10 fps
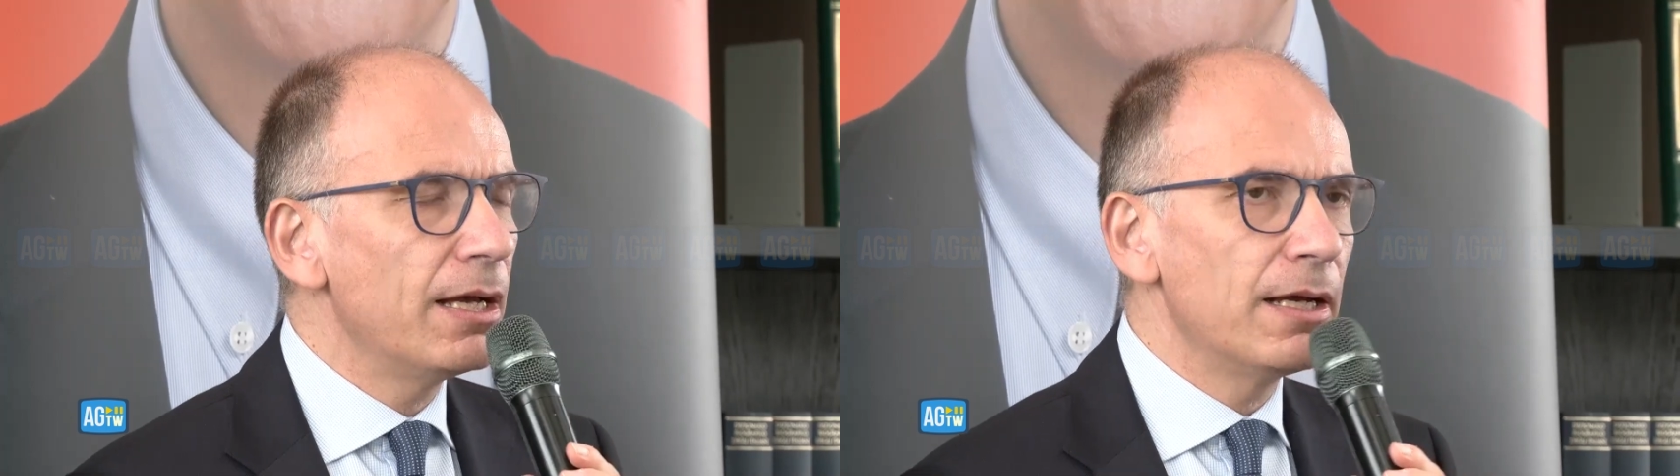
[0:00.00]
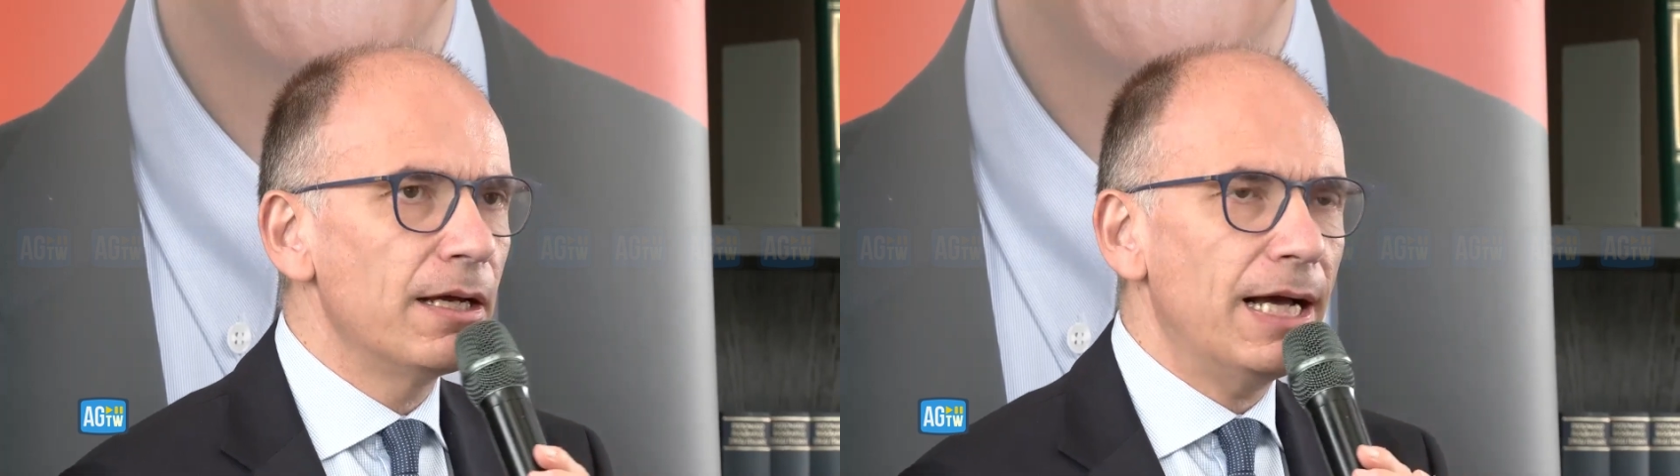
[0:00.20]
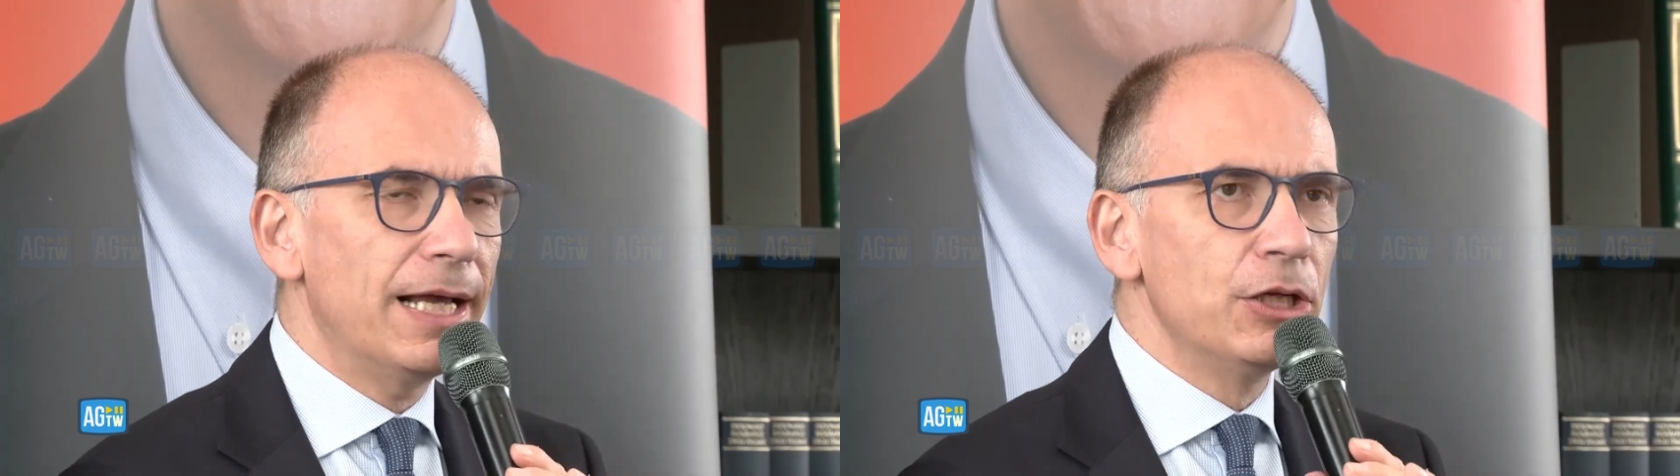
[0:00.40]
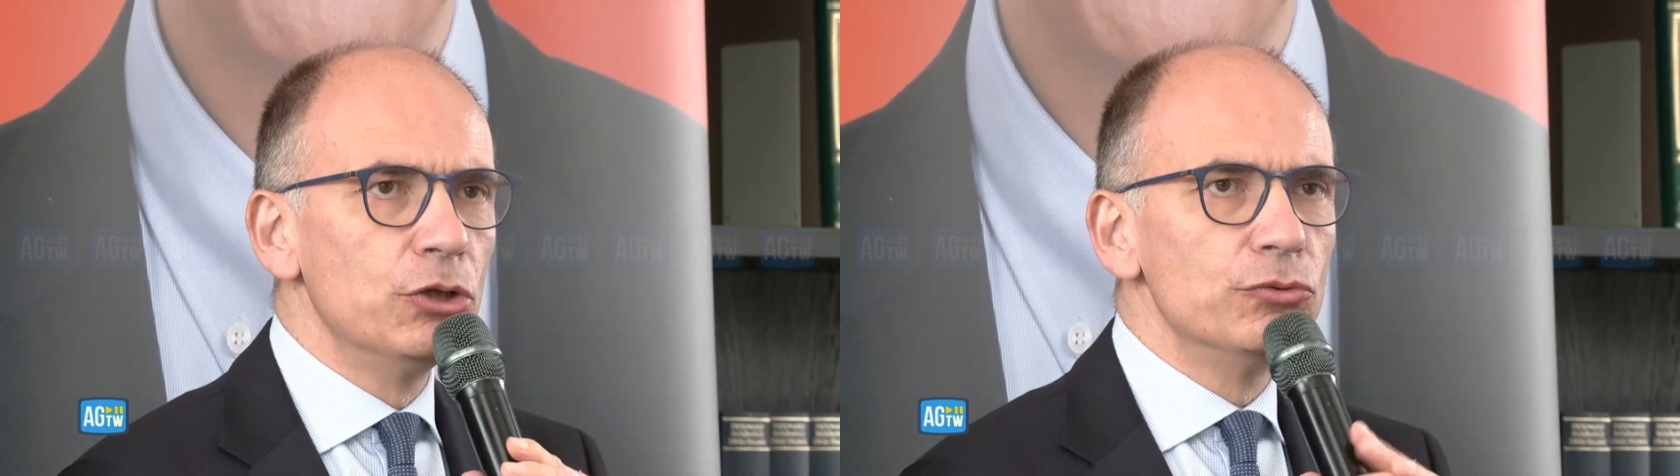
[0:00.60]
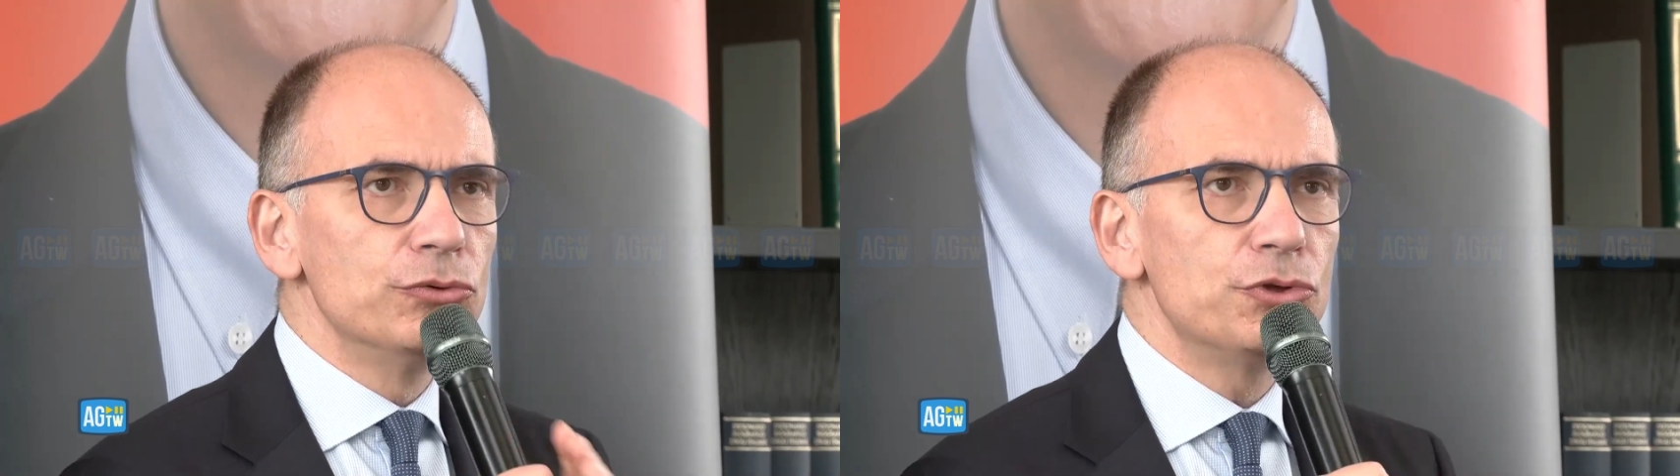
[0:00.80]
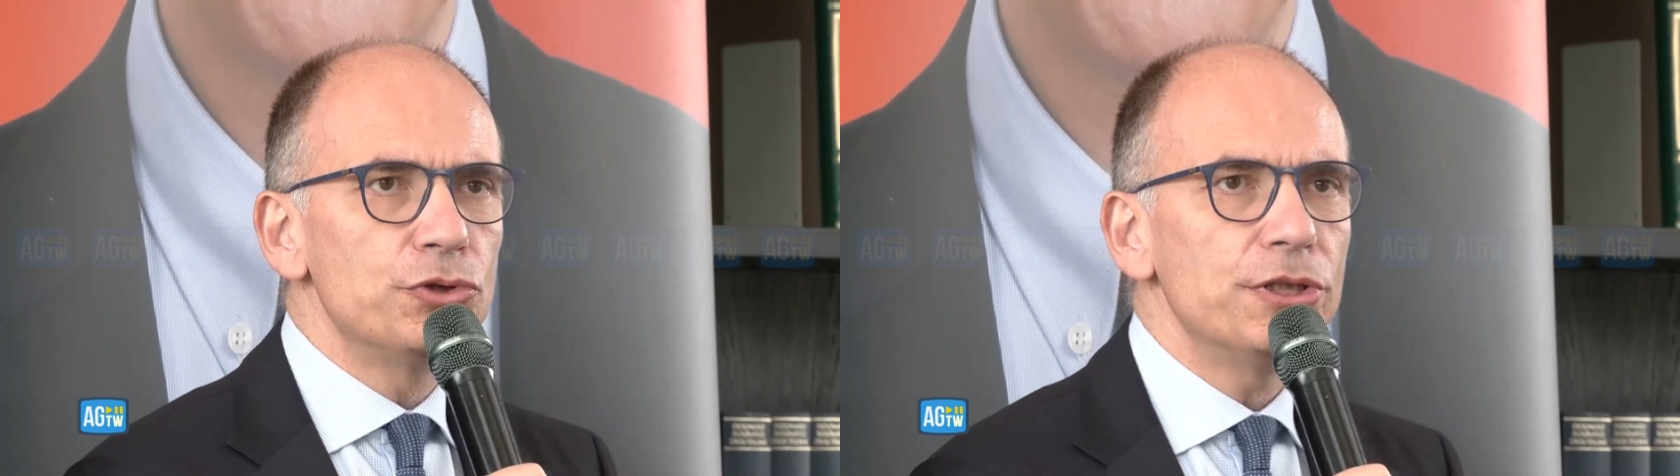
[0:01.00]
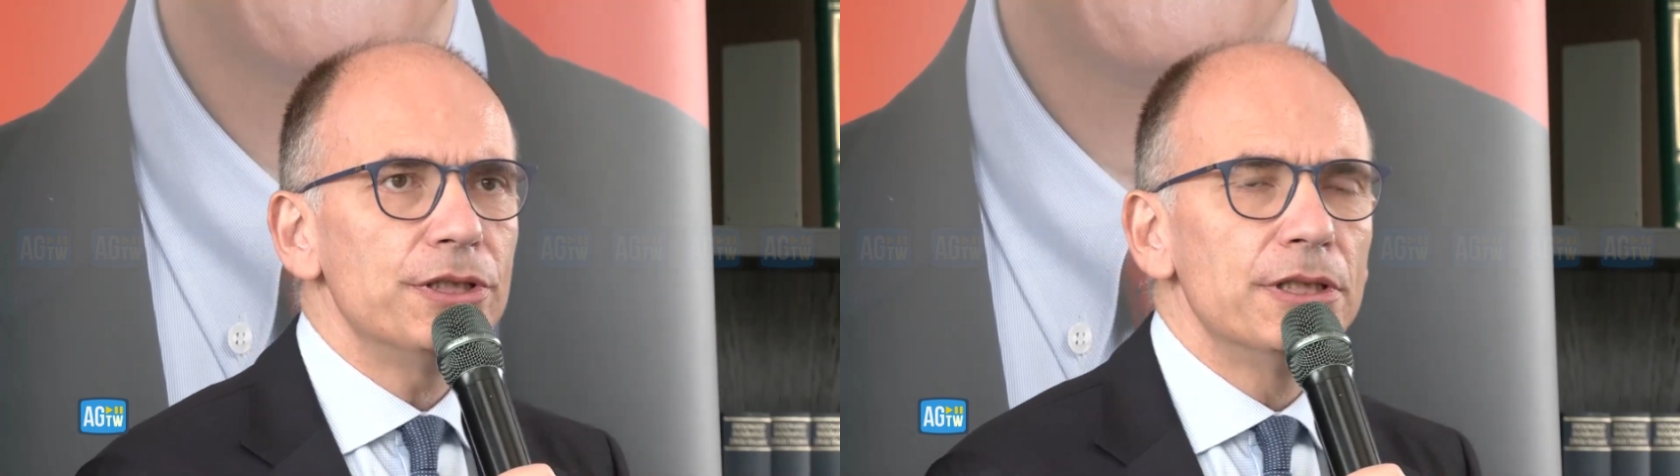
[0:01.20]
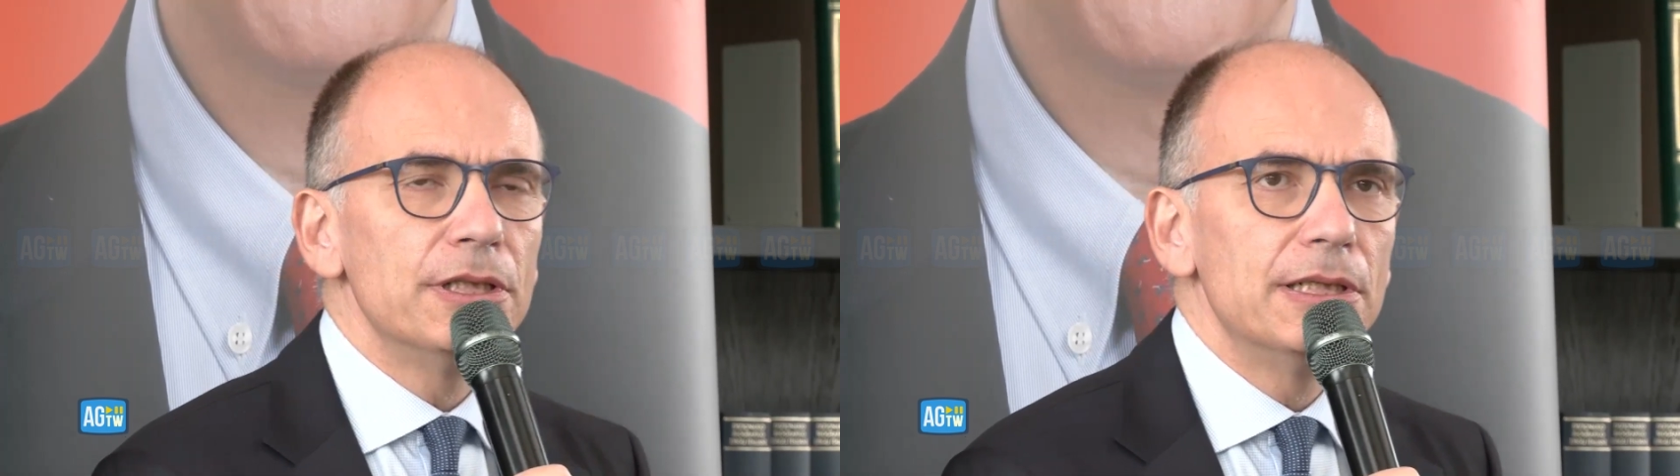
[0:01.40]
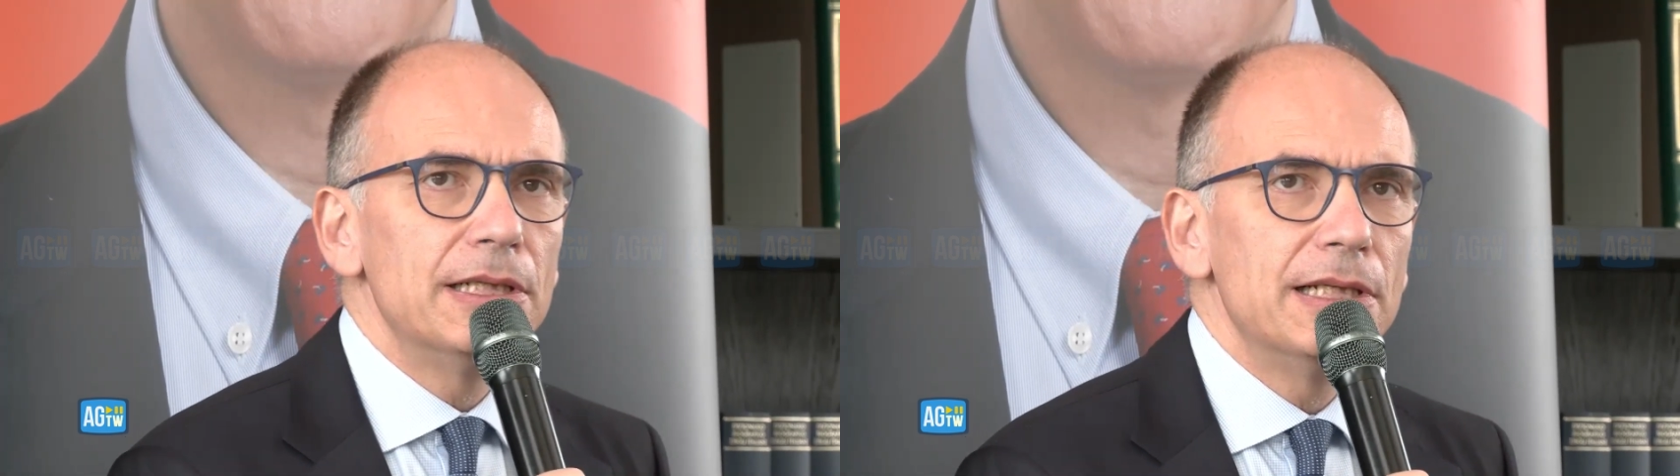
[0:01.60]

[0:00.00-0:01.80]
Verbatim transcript: eh, annunci